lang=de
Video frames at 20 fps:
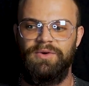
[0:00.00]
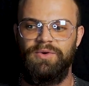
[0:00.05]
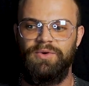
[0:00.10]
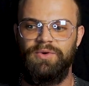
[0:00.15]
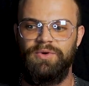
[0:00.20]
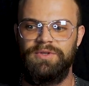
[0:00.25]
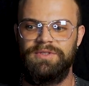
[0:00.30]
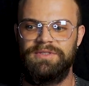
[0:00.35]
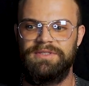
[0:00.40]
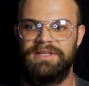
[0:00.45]

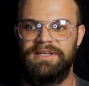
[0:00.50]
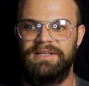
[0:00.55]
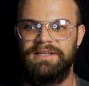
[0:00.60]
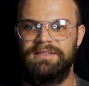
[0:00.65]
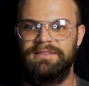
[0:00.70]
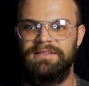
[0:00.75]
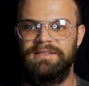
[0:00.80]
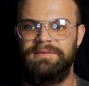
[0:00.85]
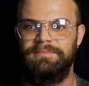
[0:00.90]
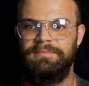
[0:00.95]
Und
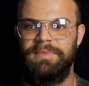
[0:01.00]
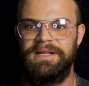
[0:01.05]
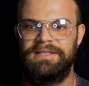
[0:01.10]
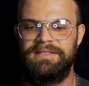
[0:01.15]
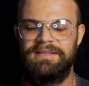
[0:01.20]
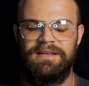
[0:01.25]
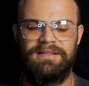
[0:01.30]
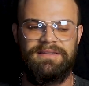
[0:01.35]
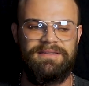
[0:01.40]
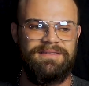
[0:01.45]
äh, die
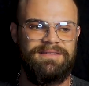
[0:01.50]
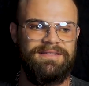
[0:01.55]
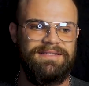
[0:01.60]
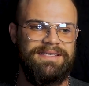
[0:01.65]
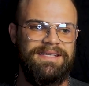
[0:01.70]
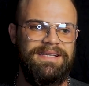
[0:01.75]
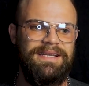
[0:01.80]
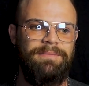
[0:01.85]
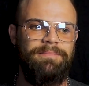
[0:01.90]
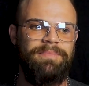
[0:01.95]
Mahlzeiten
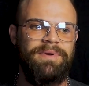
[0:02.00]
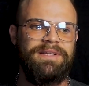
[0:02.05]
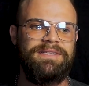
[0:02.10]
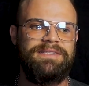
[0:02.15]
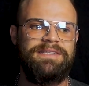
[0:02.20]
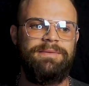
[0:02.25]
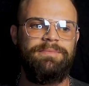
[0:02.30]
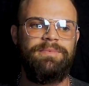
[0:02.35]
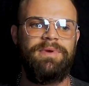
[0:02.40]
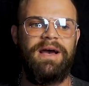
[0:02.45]
sind im
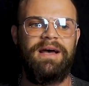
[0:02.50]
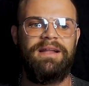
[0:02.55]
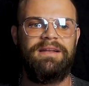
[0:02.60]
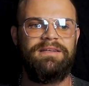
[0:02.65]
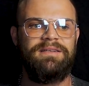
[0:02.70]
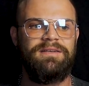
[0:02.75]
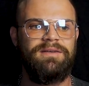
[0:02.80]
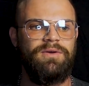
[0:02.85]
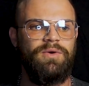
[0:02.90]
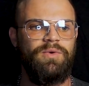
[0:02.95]
Prinzip gar
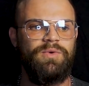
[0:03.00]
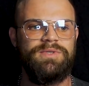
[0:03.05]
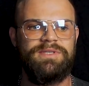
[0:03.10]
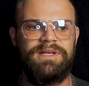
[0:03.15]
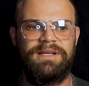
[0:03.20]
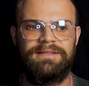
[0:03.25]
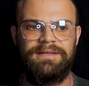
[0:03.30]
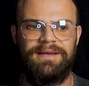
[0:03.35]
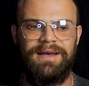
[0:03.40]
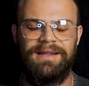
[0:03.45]
nicht
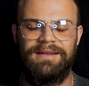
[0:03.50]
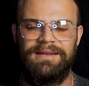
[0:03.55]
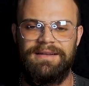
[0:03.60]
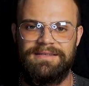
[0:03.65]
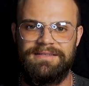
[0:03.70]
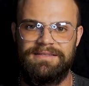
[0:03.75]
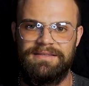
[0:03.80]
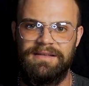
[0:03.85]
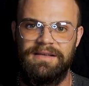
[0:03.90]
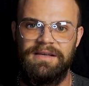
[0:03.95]
großartig
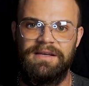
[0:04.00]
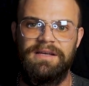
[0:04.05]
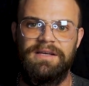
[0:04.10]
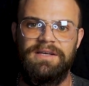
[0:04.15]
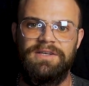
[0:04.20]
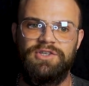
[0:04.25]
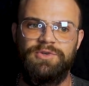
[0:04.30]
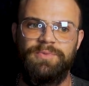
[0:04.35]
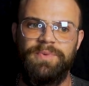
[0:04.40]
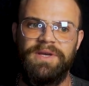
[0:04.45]
anders.
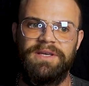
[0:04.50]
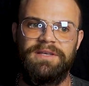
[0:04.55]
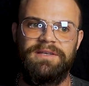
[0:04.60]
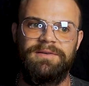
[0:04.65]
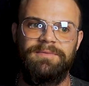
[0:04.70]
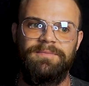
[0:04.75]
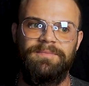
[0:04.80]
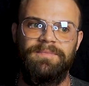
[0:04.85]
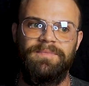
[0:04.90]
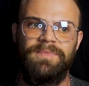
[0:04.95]

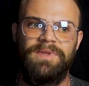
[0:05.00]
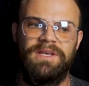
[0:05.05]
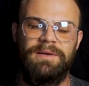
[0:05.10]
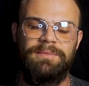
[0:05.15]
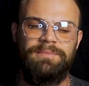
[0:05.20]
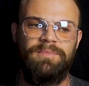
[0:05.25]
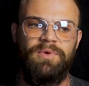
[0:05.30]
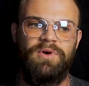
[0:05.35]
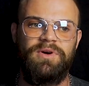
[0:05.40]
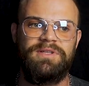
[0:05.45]
Sprich, ich
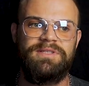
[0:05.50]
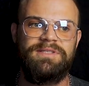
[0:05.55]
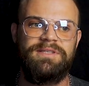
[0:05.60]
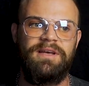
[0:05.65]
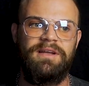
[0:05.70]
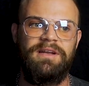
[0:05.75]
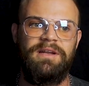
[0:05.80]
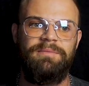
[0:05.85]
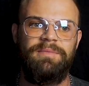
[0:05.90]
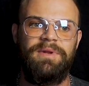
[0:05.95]
habe morgens
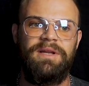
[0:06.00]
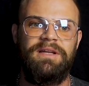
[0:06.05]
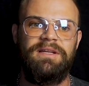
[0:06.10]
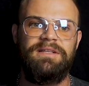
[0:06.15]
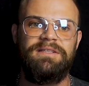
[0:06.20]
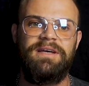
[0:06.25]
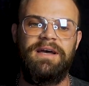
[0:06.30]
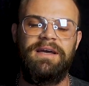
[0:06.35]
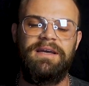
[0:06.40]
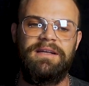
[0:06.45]
300
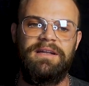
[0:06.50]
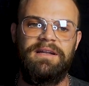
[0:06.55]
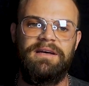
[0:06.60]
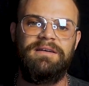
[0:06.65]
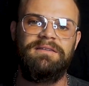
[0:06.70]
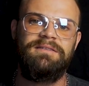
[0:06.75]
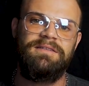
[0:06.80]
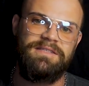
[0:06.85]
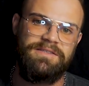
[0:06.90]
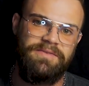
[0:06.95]
Milliliter
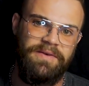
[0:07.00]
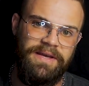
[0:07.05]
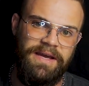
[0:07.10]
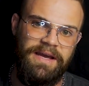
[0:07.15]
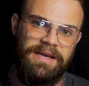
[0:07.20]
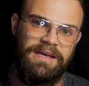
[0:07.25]
Eiklar, die zwei